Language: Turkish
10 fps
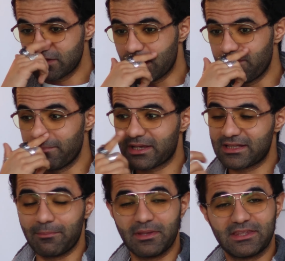tam
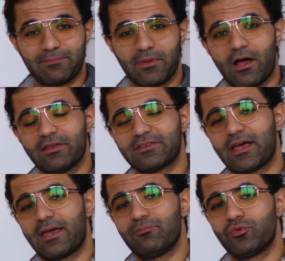beklemedik bir
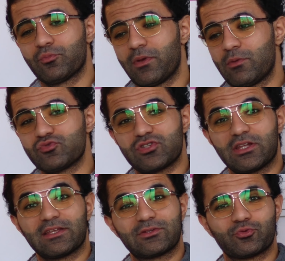anda en büyük böyle
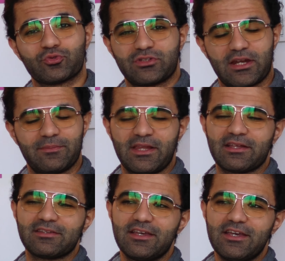musallatı
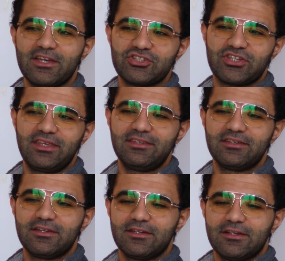kurtarabilen şey
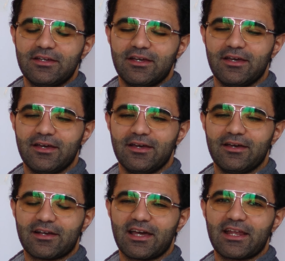
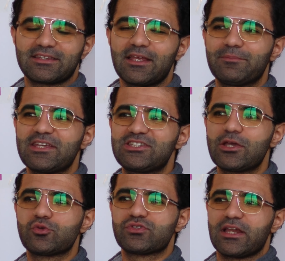e, karakter. Bir de
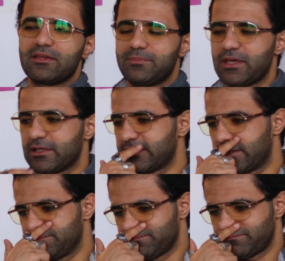şey güzel bir
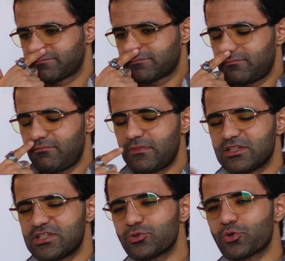yandan.
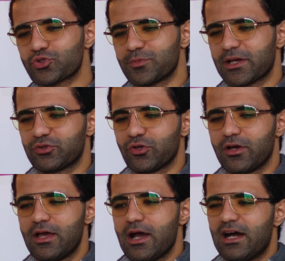Şey çok hoşuma gidiyor.
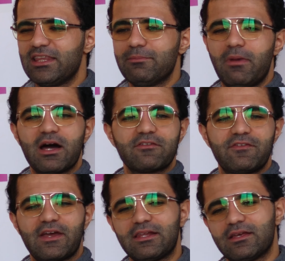Hani
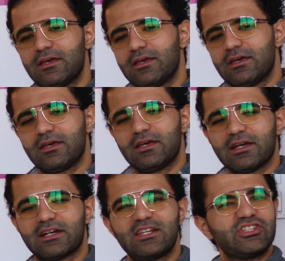Marvel
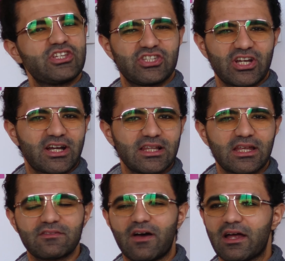e, klişe
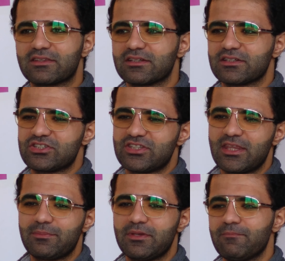şakaları vardır. İşte
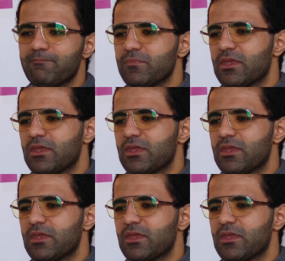ne bileyim